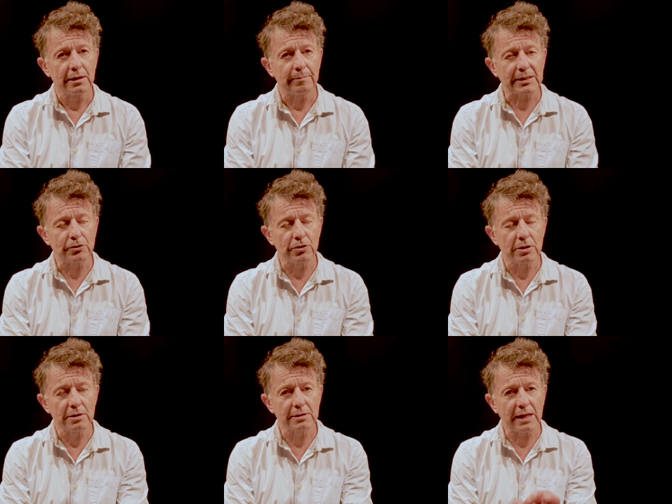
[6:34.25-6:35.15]
Parce que
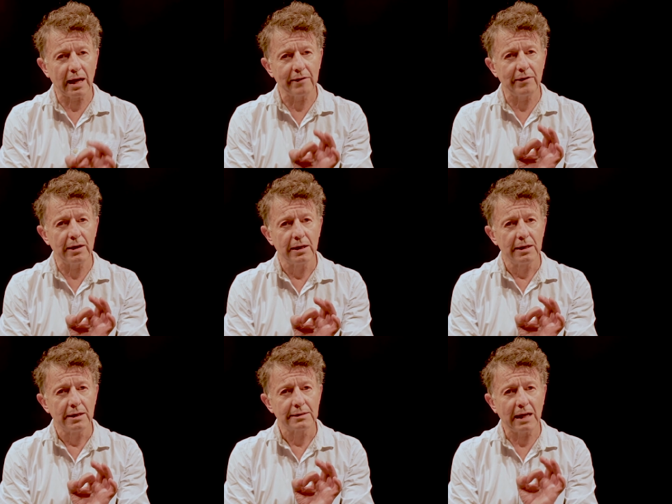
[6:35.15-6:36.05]
ça révèle,
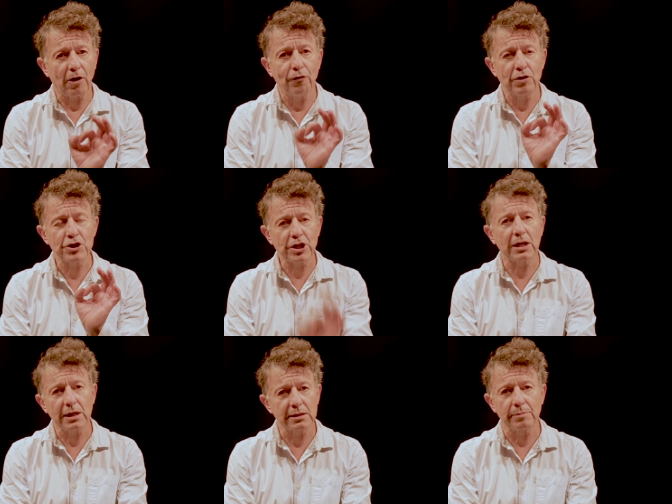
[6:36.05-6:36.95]
ça renvoie
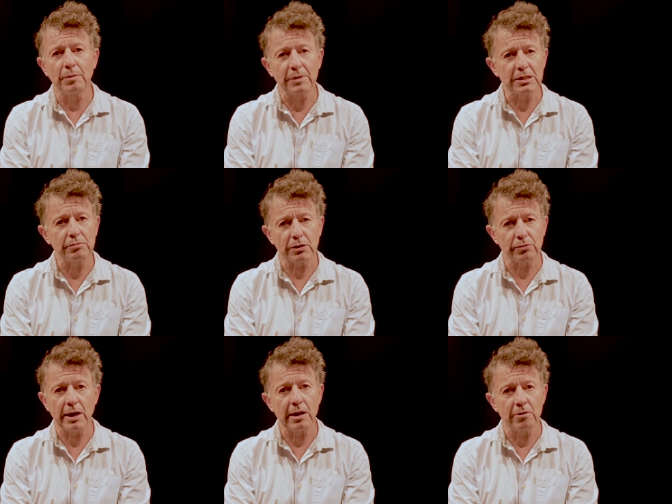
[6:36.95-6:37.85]
chacun sa propre histoire sur
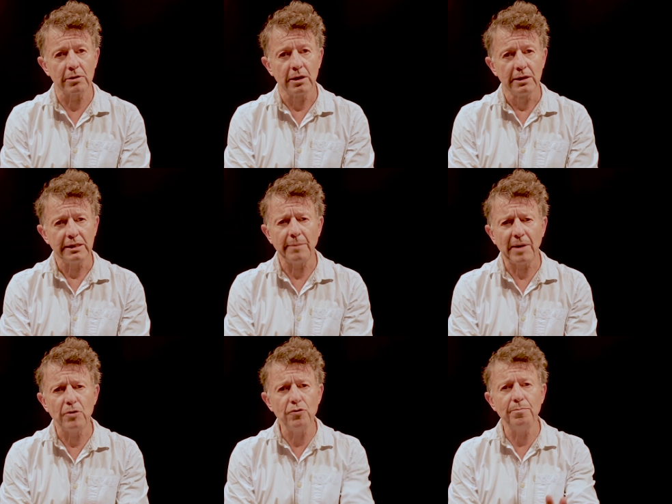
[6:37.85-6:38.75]
la langue. Il n'y a pas
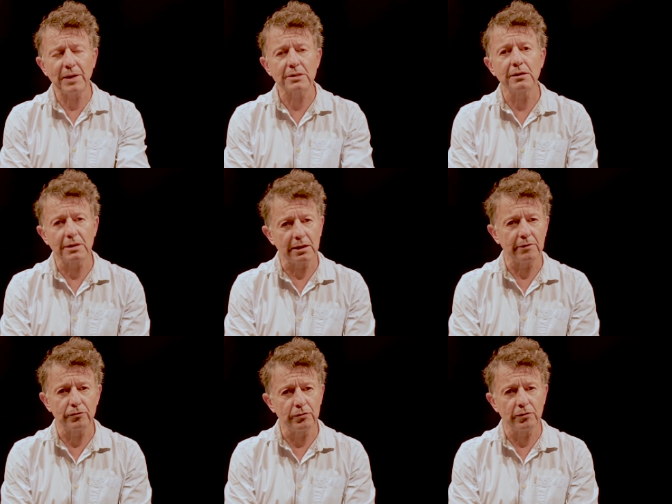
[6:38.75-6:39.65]
une personne qui est
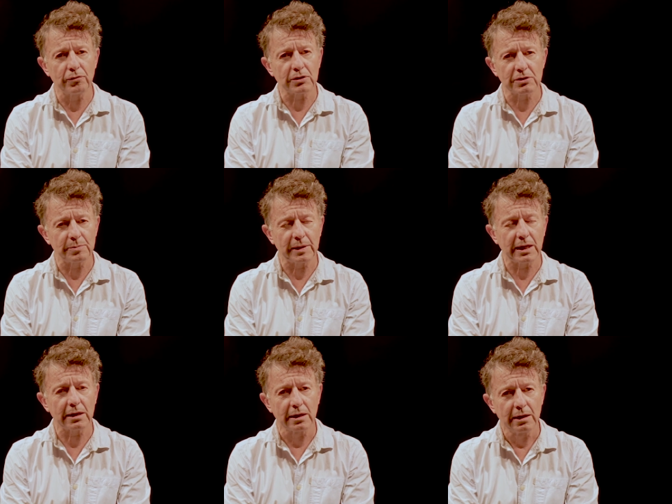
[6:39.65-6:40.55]
venue voir ce spectacle